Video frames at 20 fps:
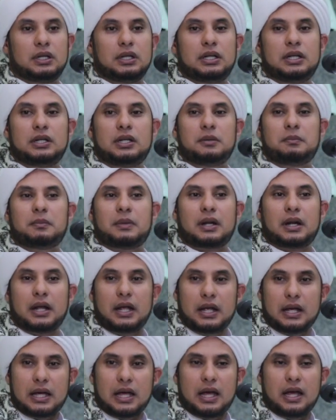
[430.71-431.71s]
ini
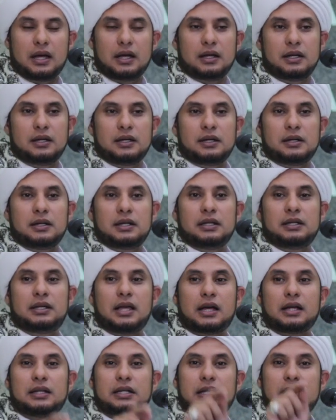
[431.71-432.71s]
mereka
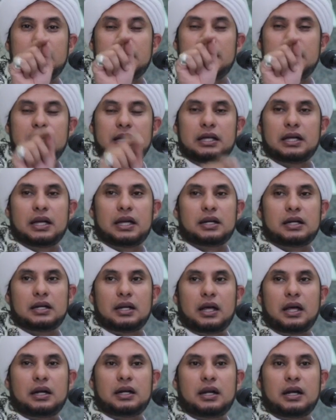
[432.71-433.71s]
yang diinginkan
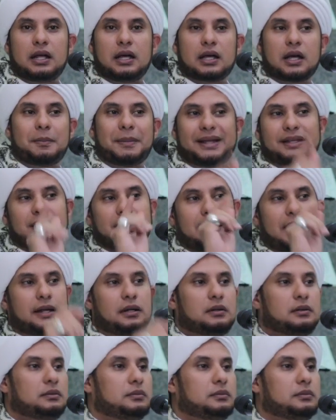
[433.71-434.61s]
adalah kematian.